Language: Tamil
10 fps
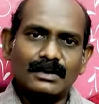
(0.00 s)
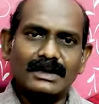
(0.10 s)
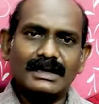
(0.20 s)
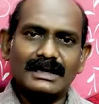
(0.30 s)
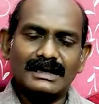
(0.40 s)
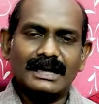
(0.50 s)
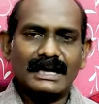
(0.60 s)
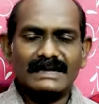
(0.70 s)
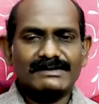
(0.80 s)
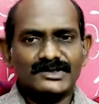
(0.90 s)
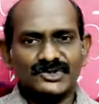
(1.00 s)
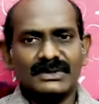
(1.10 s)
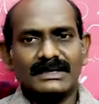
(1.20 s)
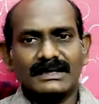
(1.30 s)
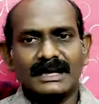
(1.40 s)
உங்களுக்கு ஆண்டவர்
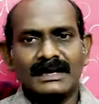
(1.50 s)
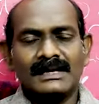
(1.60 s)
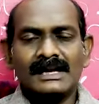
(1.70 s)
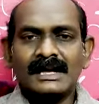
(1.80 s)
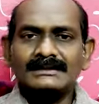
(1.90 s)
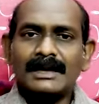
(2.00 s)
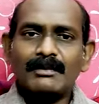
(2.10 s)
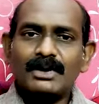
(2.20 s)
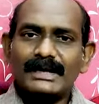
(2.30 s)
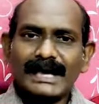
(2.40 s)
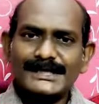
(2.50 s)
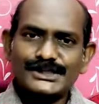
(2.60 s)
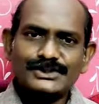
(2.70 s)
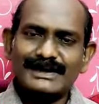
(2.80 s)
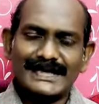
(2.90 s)
சொல்லுகிறார் தம்முடைய
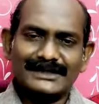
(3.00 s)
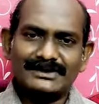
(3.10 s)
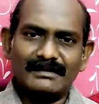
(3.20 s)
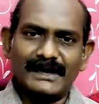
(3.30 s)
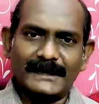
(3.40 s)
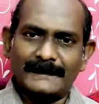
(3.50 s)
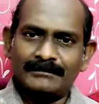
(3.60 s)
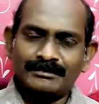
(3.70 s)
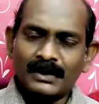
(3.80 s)
ஐஸ்வர்யத்தின்படி